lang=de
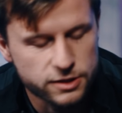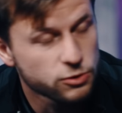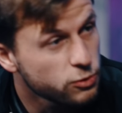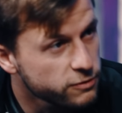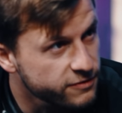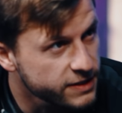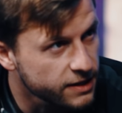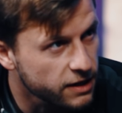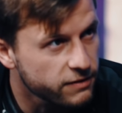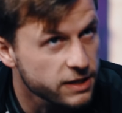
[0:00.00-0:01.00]
der Jugend viel
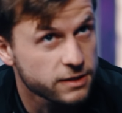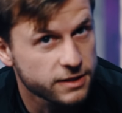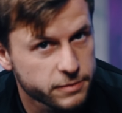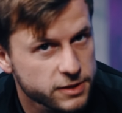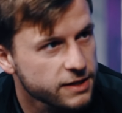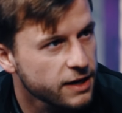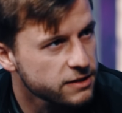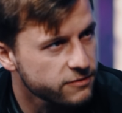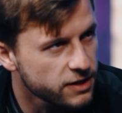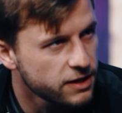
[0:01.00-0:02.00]
da war. Als ich hier mit der
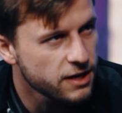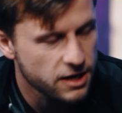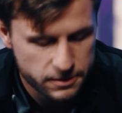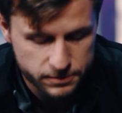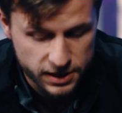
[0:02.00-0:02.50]
Naht war, mhm.